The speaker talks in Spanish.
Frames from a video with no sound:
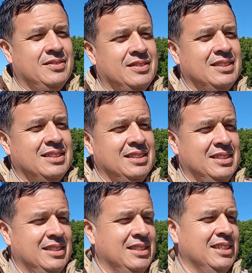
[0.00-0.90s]
Doctor
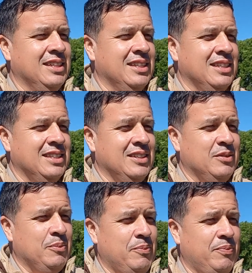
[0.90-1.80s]
Camelino,
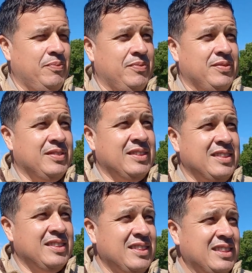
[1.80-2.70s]
compartiendo
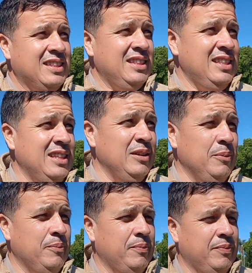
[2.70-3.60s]
acá en
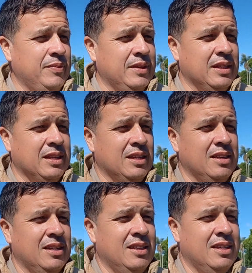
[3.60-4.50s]
Cacatí la fiesta
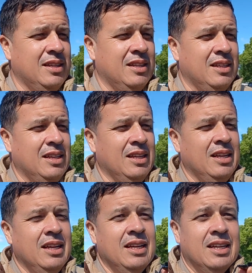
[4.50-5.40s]
provincial de Búfalo.
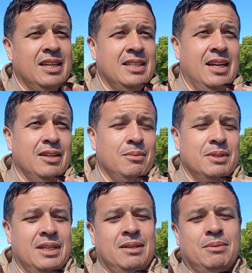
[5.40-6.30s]
¿Qué tal? ¿Cómo
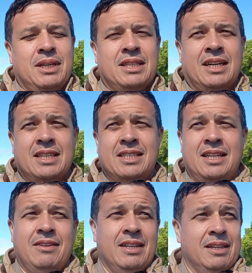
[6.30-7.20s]
están? Buenas tardes.
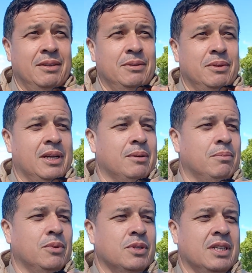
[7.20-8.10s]
Sí, la verdad que bueno, una
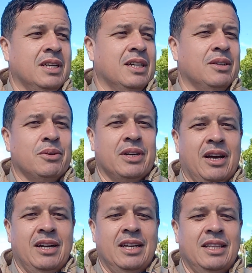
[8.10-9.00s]
hermosa
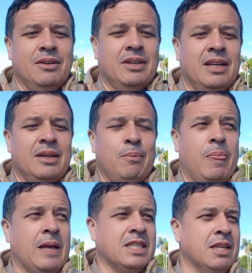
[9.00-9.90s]
jornada, una linda jornada,
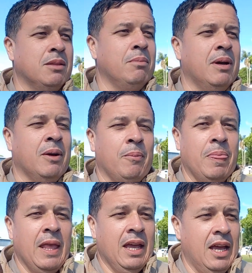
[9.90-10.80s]
la séptima
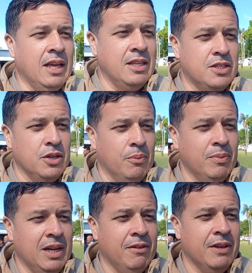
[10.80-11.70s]
edición
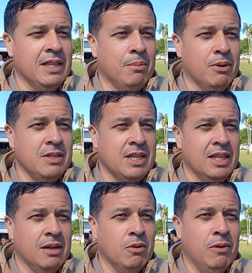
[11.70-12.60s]
de la fiesta provincial
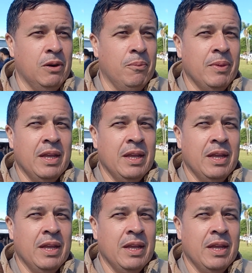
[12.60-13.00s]
del Búfalo.